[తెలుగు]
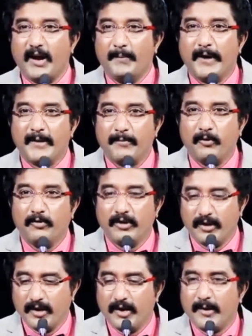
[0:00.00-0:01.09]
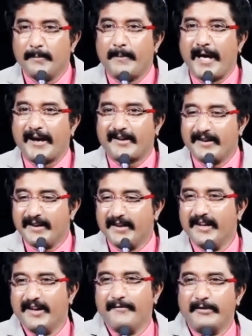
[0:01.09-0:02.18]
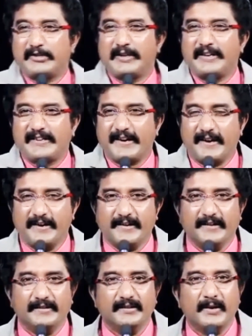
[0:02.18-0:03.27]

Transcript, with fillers: ఆ బైబుల్ ప్యాక్ని విసిరేశాడండి